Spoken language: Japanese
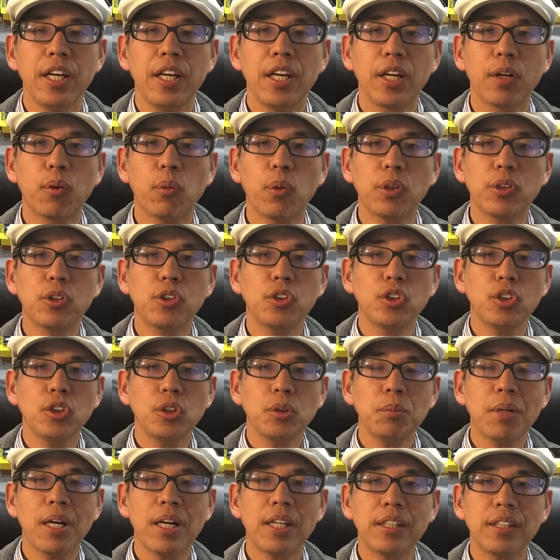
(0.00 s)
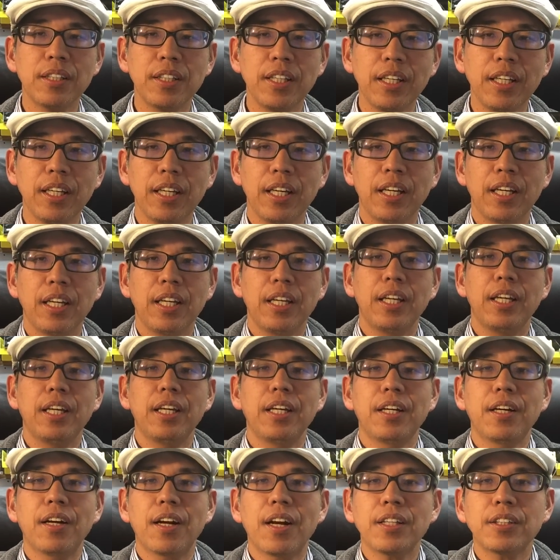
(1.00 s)
でこれ吸盤で
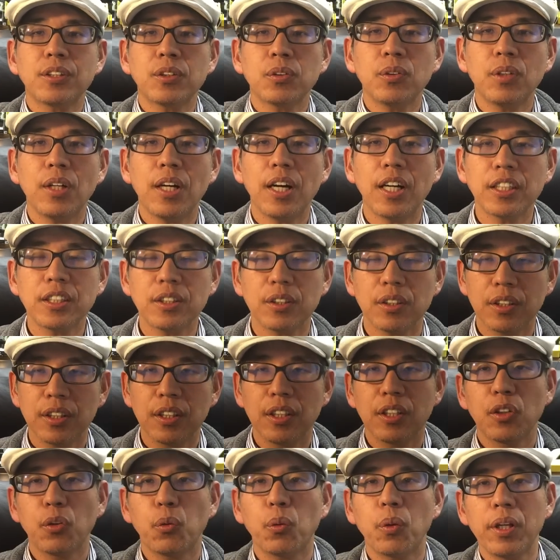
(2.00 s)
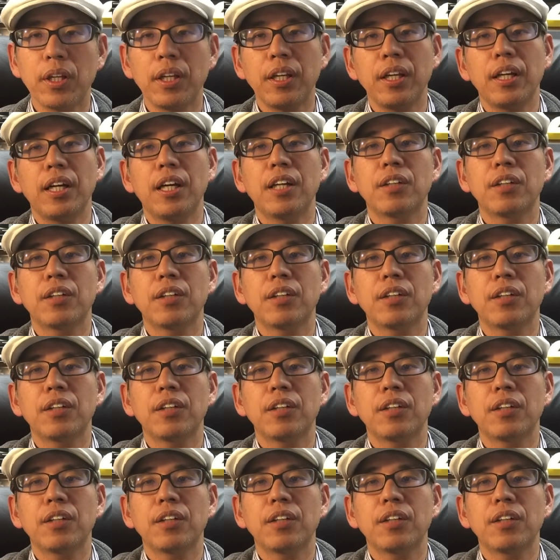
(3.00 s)
ガラスをはじこれ、